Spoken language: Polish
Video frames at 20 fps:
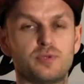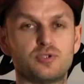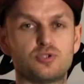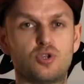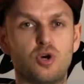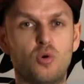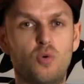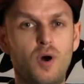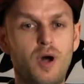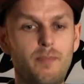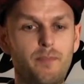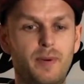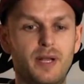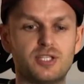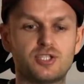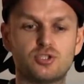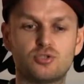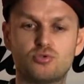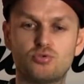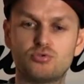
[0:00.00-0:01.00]

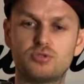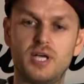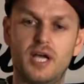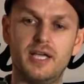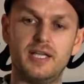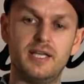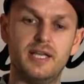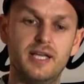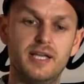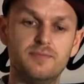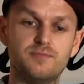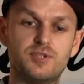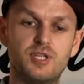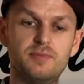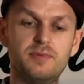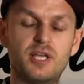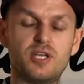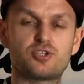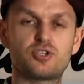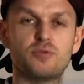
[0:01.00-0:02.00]
dołapać tutaj
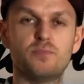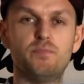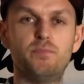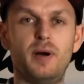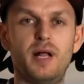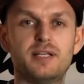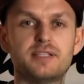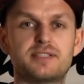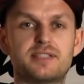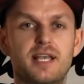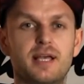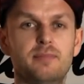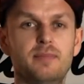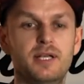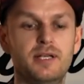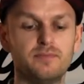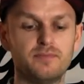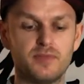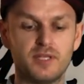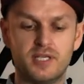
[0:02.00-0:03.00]
tym naszym palcem
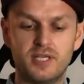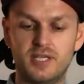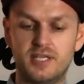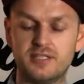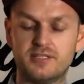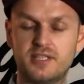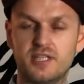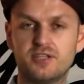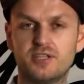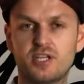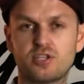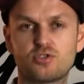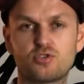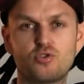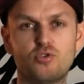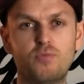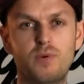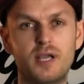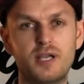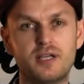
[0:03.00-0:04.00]
y, ten nasz
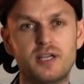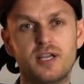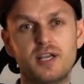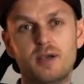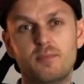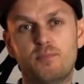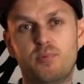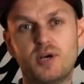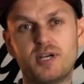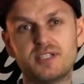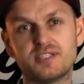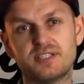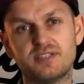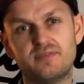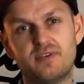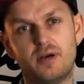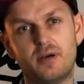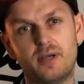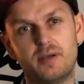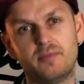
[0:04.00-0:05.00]
kubek
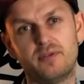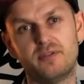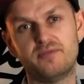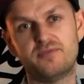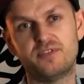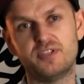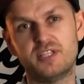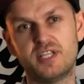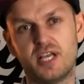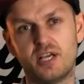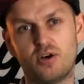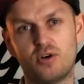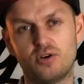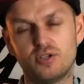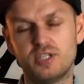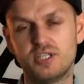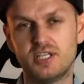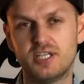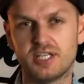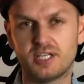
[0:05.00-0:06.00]
pokazywałem wideo
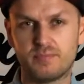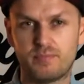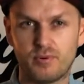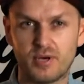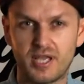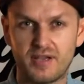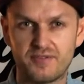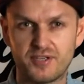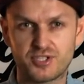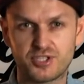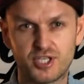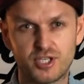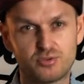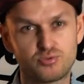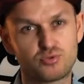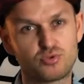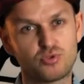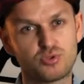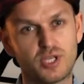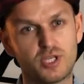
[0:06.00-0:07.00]
i link pojawia się
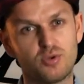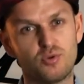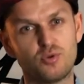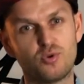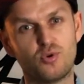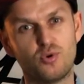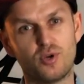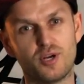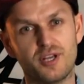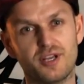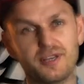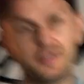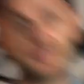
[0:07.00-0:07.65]
tutaj u góry.